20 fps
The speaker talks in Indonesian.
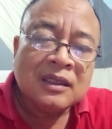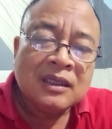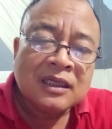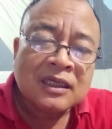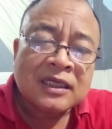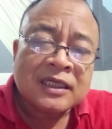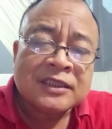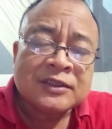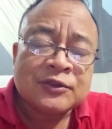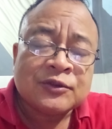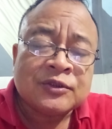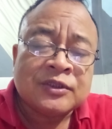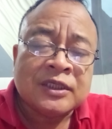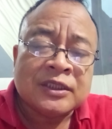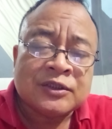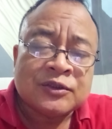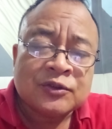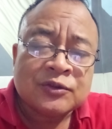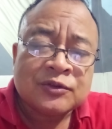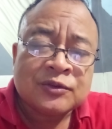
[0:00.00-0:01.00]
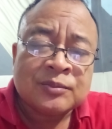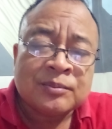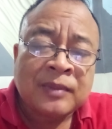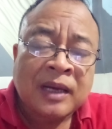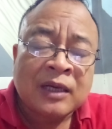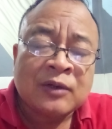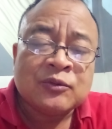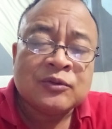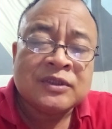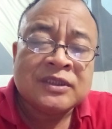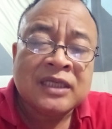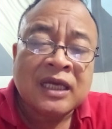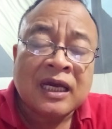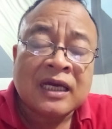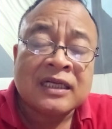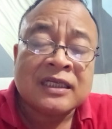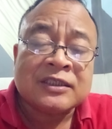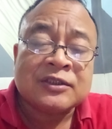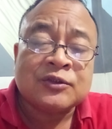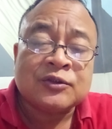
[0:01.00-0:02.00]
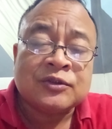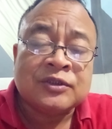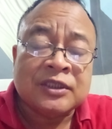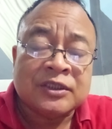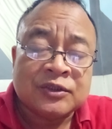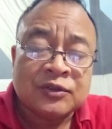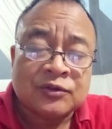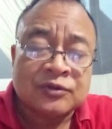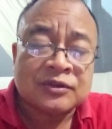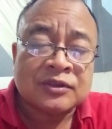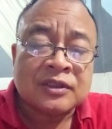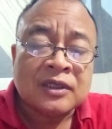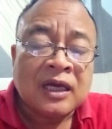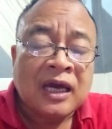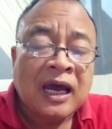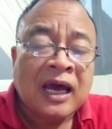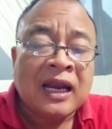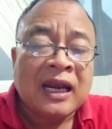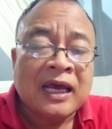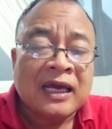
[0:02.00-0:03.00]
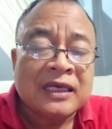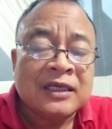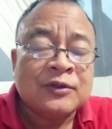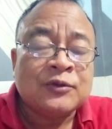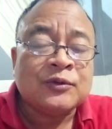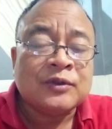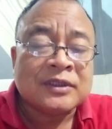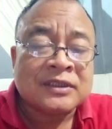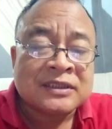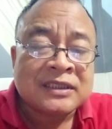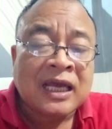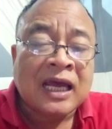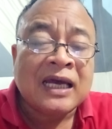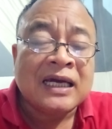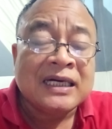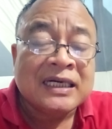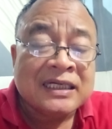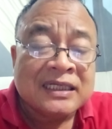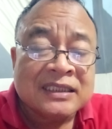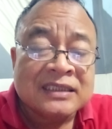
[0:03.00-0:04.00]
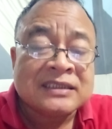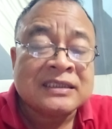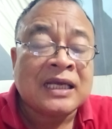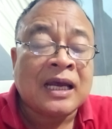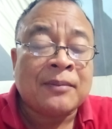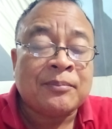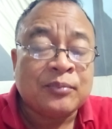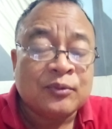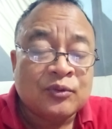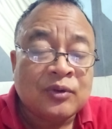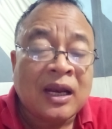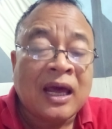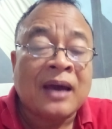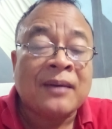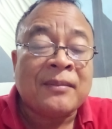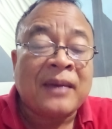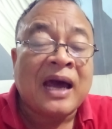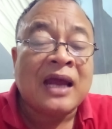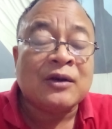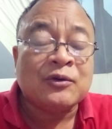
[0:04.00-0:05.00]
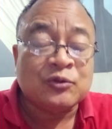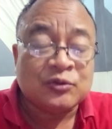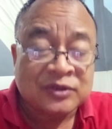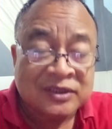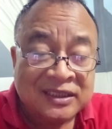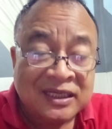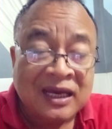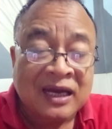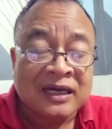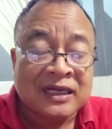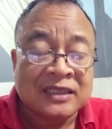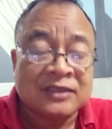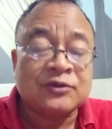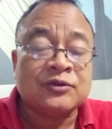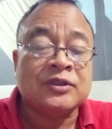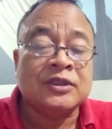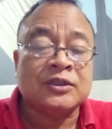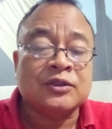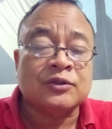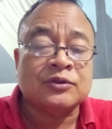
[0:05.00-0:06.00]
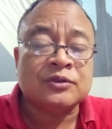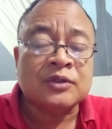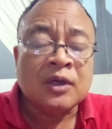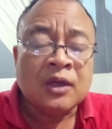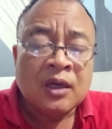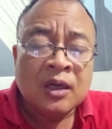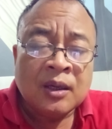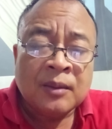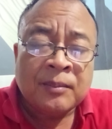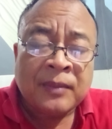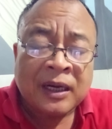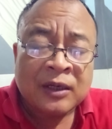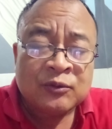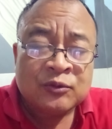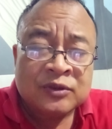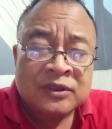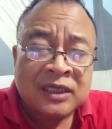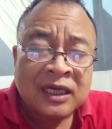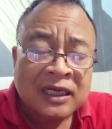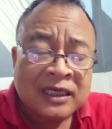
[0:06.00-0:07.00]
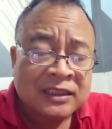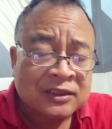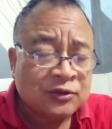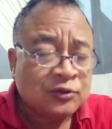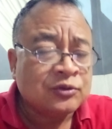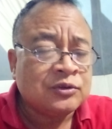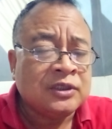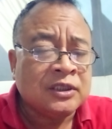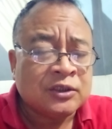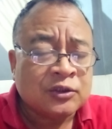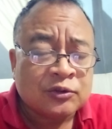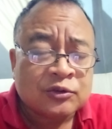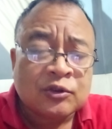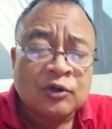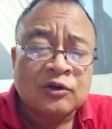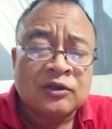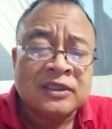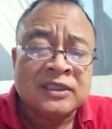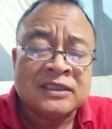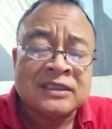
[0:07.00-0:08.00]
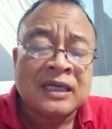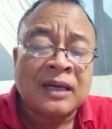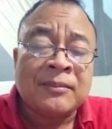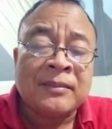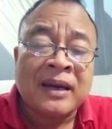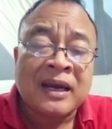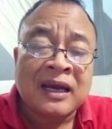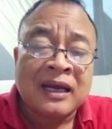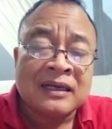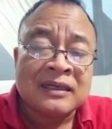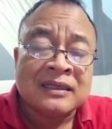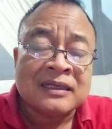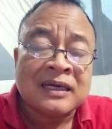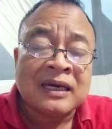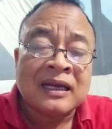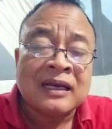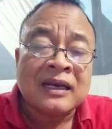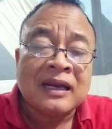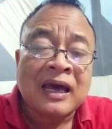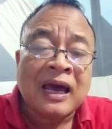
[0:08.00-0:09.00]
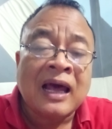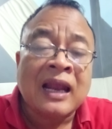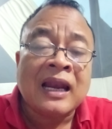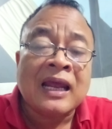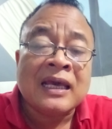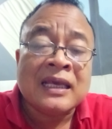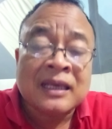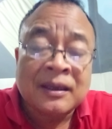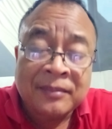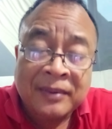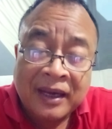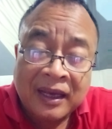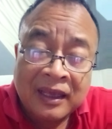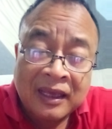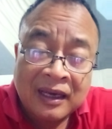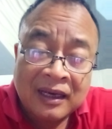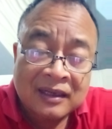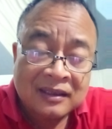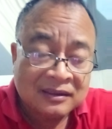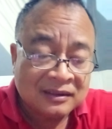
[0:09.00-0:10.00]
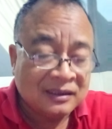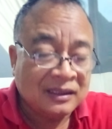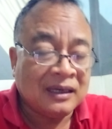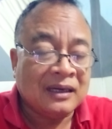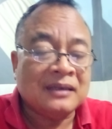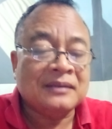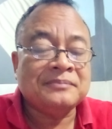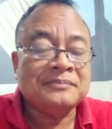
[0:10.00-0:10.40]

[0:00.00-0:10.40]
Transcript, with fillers: Kristus Yesus, manusia Kristus Yesus. Allah itu esa, esa pula manusia Kristus Yesus. Manusia Kristus Yesus kok disamakan dengan Allah ya Pak ya? ya.